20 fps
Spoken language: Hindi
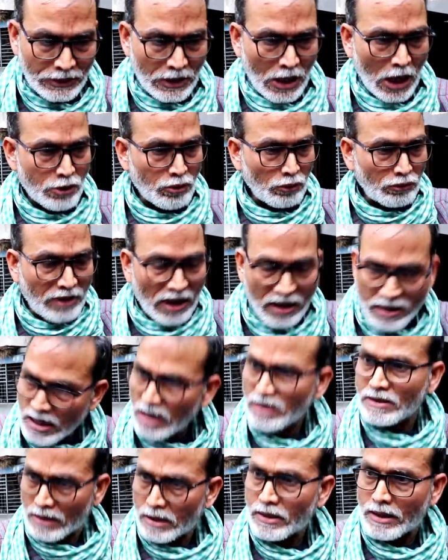का जो
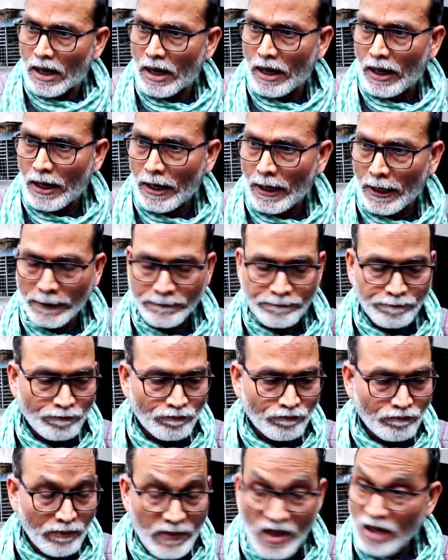धरना चल रहा है
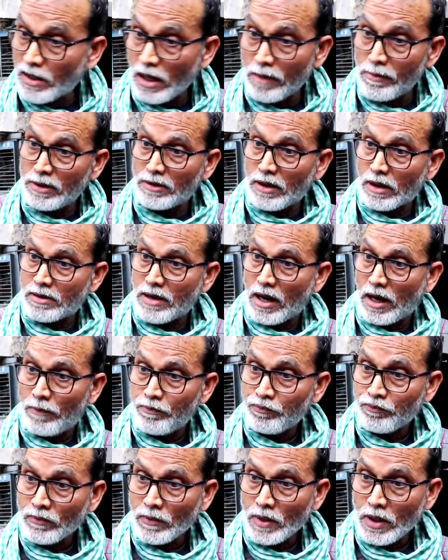न केवल धरना
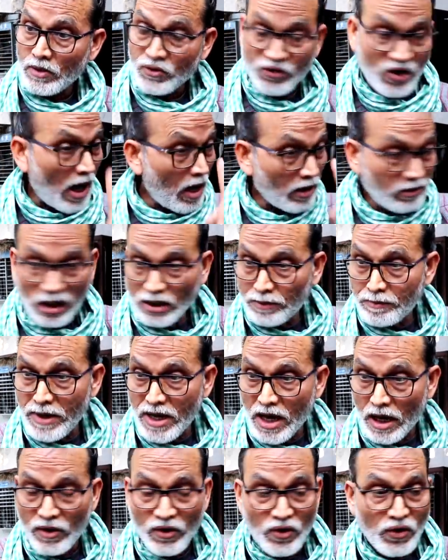शहादत भी
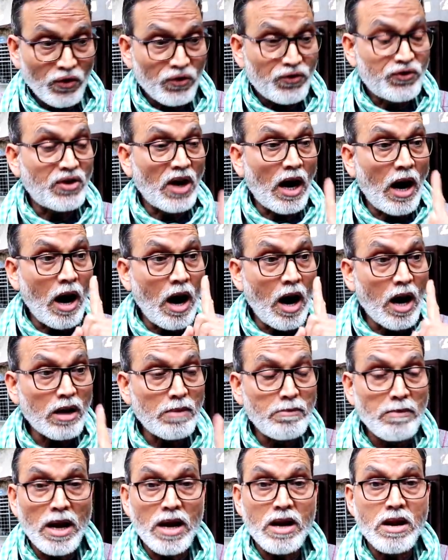है
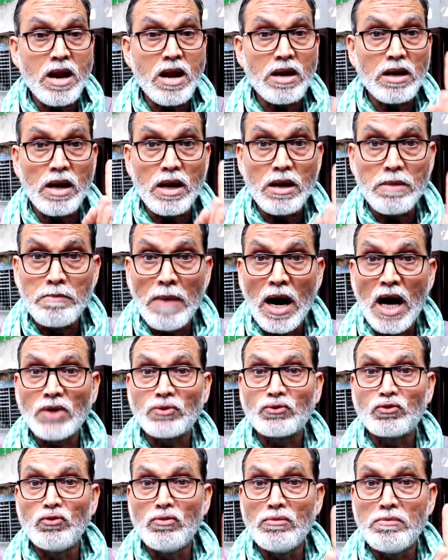चार महीने की
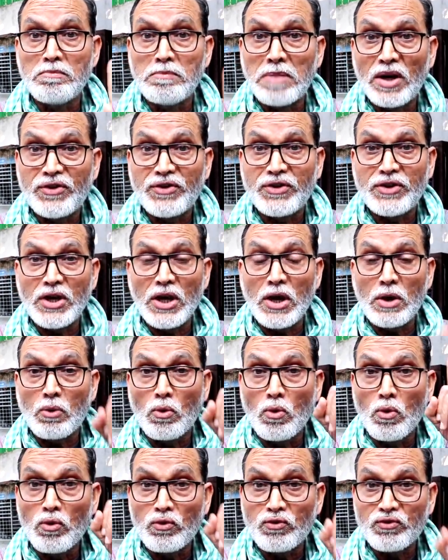मासूम बच्चे
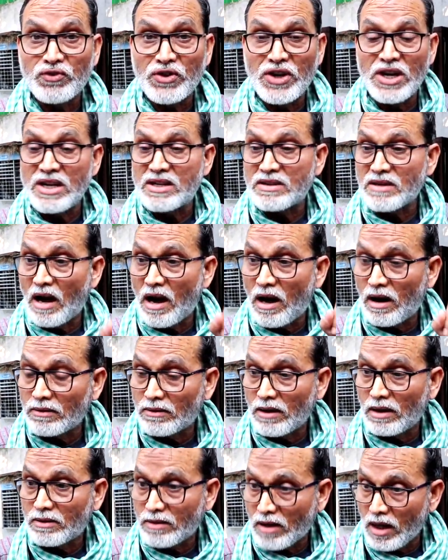को उसकी
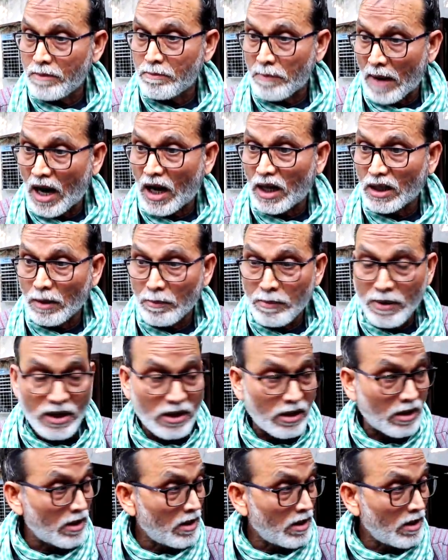शहादत के बाद भी